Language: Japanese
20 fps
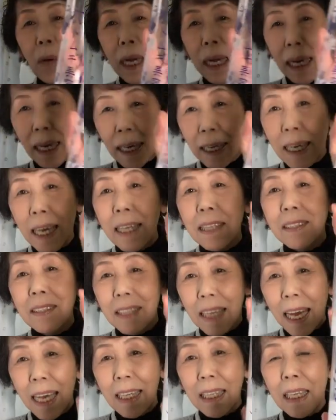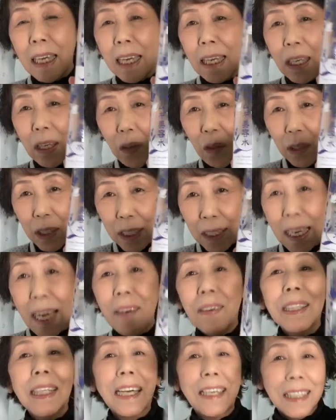わからないぐらい、えこち
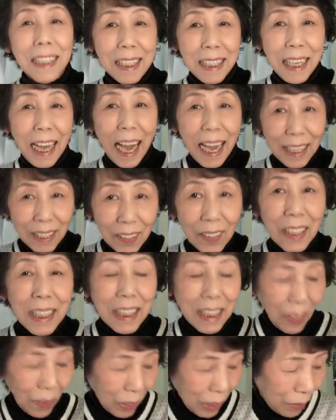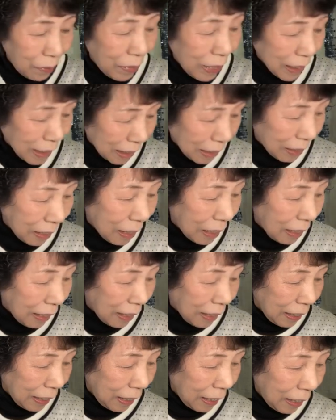ら私愛用しております、
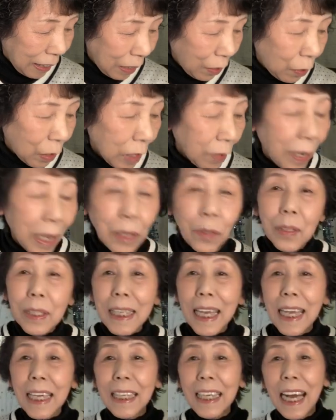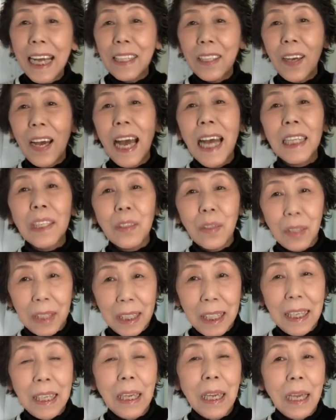えー、これはあの洗顔の後
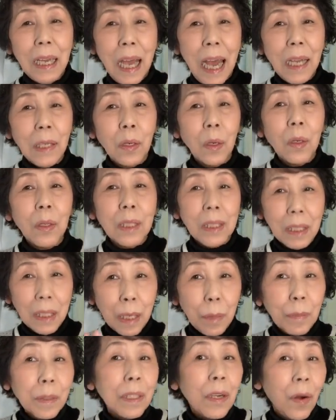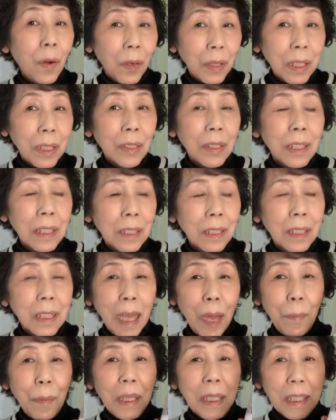にあの水分を補給する
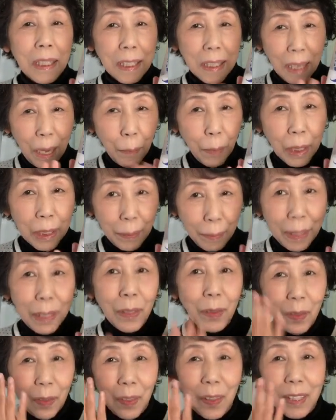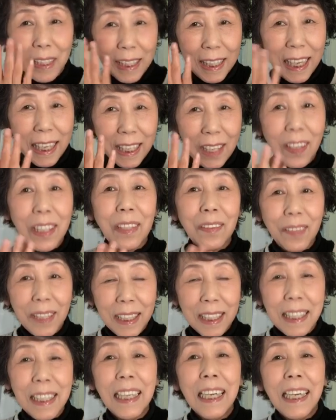ためにジャバジャバとこうつけており
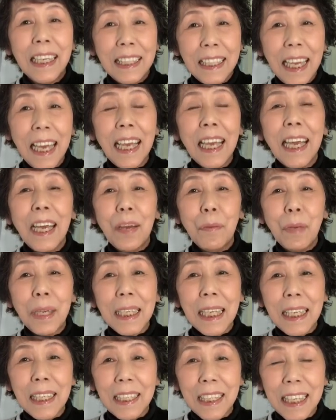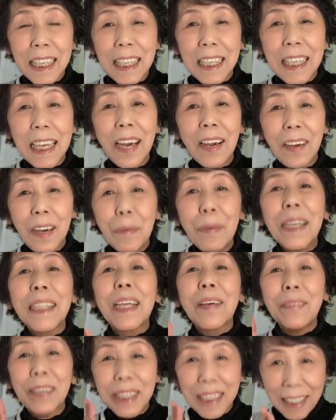ますでまたスキンケアはま
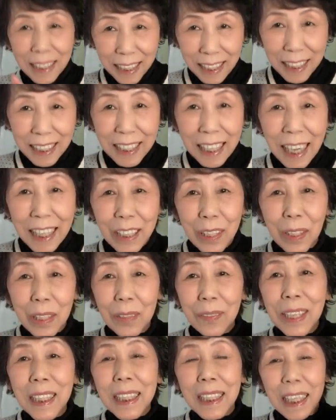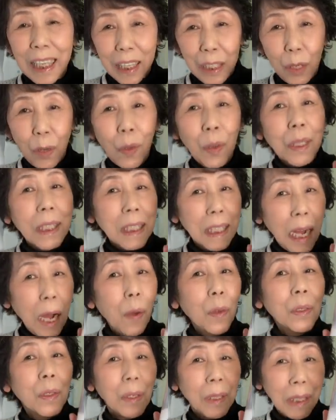た別に使っておりますけれどこちら
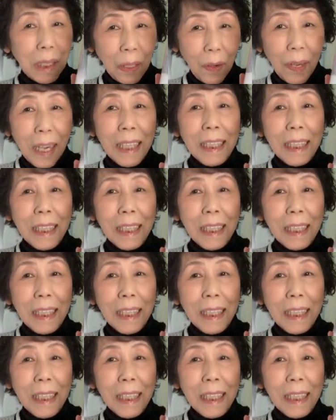本当に良